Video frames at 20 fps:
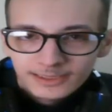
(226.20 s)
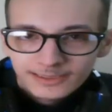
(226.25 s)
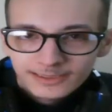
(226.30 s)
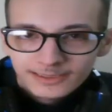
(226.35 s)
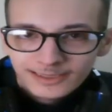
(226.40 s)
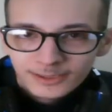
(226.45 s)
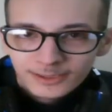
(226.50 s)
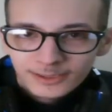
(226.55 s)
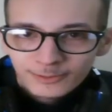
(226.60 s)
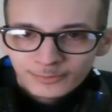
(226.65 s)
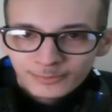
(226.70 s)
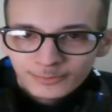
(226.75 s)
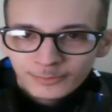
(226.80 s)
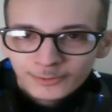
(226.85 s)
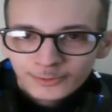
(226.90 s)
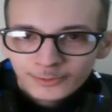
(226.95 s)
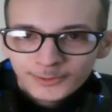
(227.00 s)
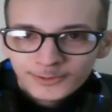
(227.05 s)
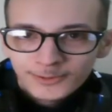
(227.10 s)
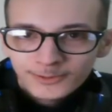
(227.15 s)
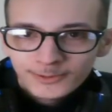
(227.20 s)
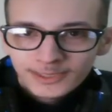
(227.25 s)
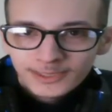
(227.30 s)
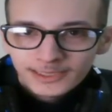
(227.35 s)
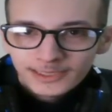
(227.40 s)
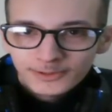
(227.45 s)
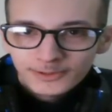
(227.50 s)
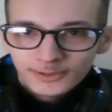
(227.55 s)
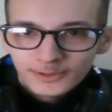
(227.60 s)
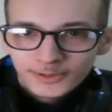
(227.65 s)
50% de
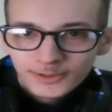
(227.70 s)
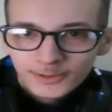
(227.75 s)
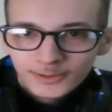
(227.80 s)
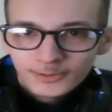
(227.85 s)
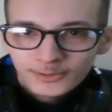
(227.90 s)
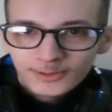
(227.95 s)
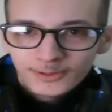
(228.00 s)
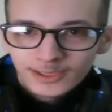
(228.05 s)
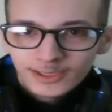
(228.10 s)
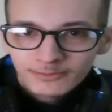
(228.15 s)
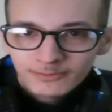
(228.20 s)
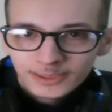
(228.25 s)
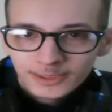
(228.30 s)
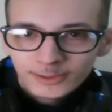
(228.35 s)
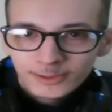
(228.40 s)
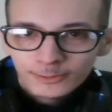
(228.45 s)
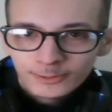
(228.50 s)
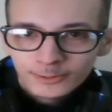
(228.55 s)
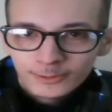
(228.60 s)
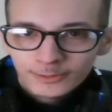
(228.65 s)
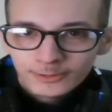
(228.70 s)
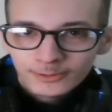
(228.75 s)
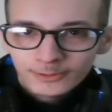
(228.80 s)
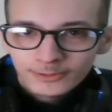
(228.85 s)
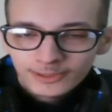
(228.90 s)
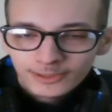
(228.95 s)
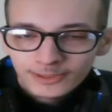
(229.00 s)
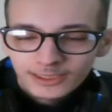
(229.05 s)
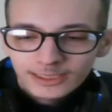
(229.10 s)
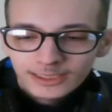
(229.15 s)
réduction avec le
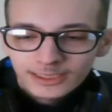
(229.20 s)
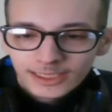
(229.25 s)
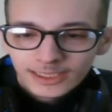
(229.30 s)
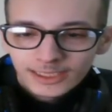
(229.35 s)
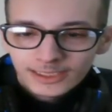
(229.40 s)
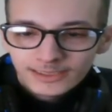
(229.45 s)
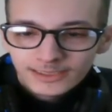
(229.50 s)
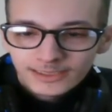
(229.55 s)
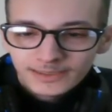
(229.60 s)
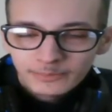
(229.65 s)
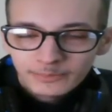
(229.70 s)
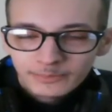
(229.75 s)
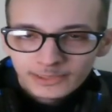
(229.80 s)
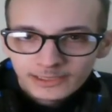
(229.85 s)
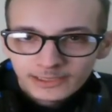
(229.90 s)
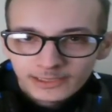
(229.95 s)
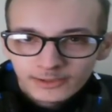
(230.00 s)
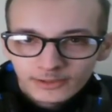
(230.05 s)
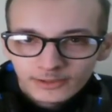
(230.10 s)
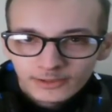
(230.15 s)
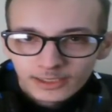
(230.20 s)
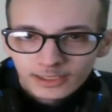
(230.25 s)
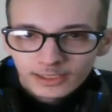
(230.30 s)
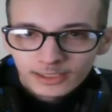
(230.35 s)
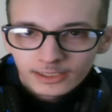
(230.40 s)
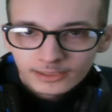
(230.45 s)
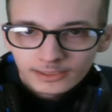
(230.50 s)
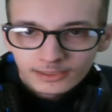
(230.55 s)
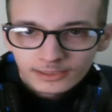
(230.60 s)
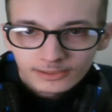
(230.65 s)
code Endspinner
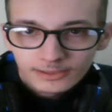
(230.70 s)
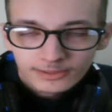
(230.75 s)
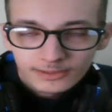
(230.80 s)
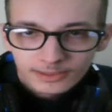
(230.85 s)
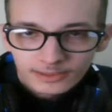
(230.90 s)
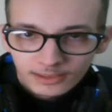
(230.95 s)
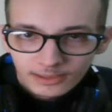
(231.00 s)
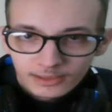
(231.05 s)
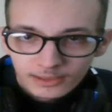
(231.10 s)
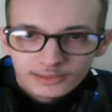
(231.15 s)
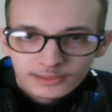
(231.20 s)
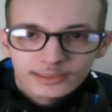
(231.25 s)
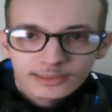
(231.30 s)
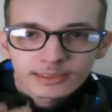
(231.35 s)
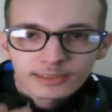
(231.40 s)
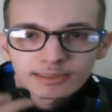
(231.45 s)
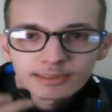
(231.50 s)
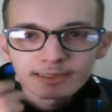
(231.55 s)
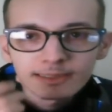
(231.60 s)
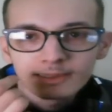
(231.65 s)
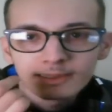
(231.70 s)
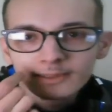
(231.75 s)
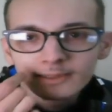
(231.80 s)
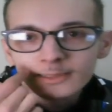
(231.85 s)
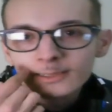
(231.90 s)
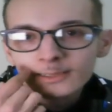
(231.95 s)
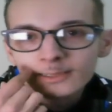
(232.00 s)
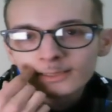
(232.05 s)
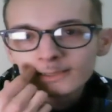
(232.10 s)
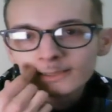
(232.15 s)
alias Rasta 16.
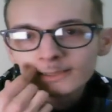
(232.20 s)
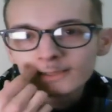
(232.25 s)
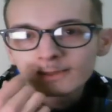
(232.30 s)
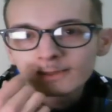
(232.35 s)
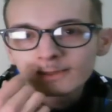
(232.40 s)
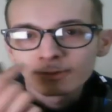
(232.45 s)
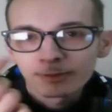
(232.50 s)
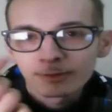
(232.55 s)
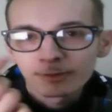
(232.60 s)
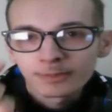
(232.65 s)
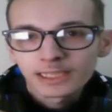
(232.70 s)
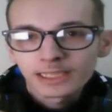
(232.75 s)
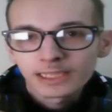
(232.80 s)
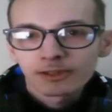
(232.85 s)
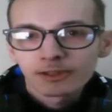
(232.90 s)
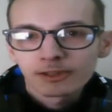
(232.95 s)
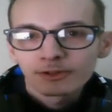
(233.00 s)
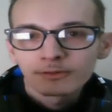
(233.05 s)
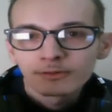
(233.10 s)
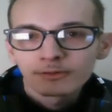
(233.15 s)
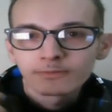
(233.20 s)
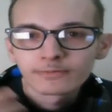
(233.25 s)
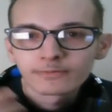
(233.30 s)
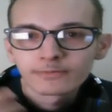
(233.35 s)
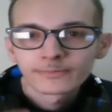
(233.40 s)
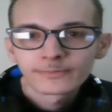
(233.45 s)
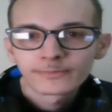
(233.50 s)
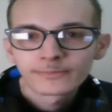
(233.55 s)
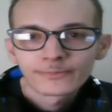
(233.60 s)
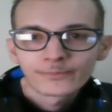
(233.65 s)
Sa grand-mère la chose.
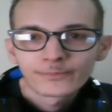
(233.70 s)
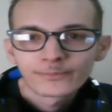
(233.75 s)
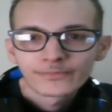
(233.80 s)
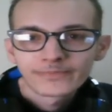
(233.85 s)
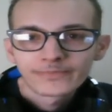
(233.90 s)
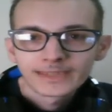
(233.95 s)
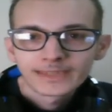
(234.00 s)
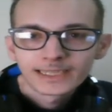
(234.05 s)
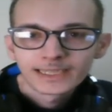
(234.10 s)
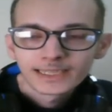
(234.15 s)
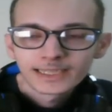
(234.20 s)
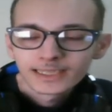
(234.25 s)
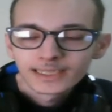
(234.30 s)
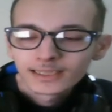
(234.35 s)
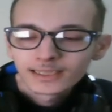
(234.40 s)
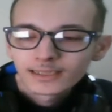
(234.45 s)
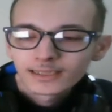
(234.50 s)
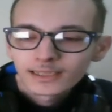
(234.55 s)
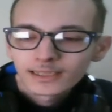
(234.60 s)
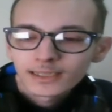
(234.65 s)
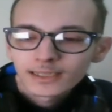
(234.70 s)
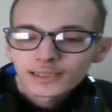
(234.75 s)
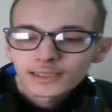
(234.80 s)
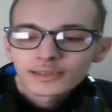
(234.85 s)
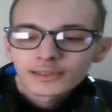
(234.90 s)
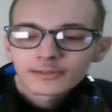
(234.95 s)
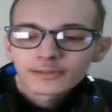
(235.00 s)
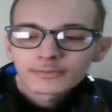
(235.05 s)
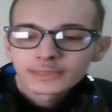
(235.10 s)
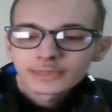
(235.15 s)
Ah
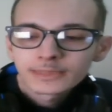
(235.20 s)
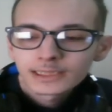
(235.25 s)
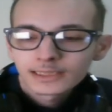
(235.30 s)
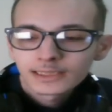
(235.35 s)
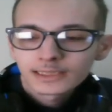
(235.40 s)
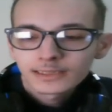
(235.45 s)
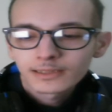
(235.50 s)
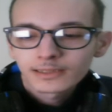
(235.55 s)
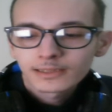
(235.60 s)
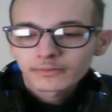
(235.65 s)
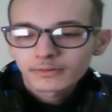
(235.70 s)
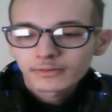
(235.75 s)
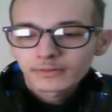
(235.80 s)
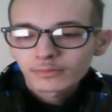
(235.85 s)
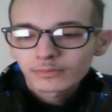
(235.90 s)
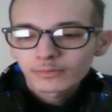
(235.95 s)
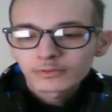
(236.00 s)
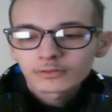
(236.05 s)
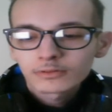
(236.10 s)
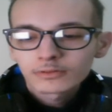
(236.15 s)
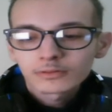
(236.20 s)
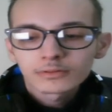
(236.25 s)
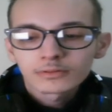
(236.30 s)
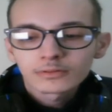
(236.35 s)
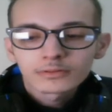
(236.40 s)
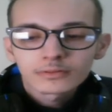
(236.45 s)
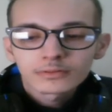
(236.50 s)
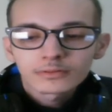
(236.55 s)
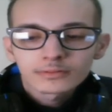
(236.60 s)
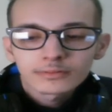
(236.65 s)
non, mais les gars, franchement,
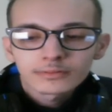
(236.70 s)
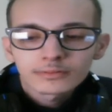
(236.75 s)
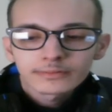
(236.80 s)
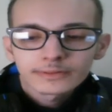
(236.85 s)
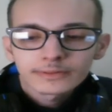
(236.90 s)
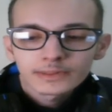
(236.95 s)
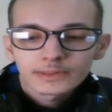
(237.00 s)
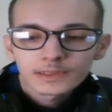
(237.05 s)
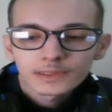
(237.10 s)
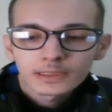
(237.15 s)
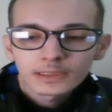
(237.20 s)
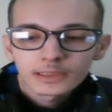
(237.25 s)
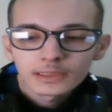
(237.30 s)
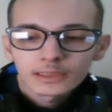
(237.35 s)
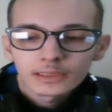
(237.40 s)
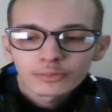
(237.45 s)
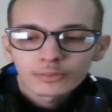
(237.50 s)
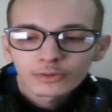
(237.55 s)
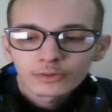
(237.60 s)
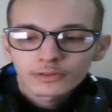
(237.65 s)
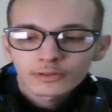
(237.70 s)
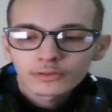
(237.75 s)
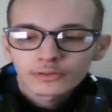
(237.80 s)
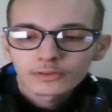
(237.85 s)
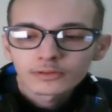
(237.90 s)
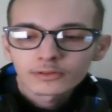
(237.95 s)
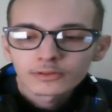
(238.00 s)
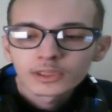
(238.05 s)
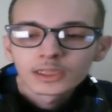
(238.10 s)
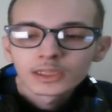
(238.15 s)
euh, c'est n'importe
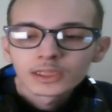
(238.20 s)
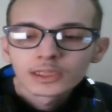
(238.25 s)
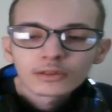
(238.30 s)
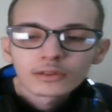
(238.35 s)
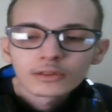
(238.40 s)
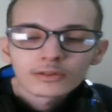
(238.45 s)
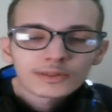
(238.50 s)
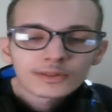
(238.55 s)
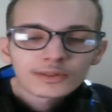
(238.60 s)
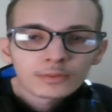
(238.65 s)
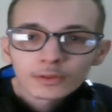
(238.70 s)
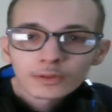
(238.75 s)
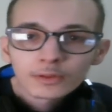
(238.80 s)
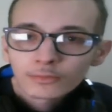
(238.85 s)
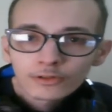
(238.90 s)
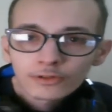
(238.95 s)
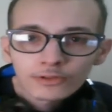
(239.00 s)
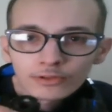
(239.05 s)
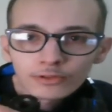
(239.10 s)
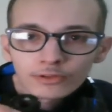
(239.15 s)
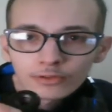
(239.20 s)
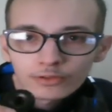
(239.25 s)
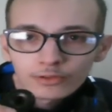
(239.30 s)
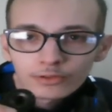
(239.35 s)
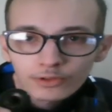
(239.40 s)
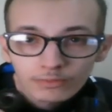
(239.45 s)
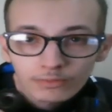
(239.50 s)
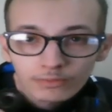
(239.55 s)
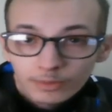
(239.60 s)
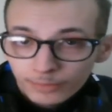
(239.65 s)
quoi. En ce moment,
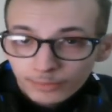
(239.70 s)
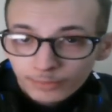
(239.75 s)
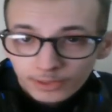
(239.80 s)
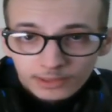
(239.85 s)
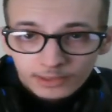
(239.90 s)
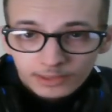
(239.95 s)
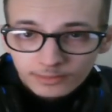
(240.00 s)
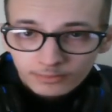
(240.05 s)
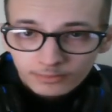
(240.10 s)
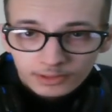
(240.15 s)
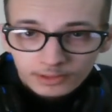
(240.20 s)
je, vois personne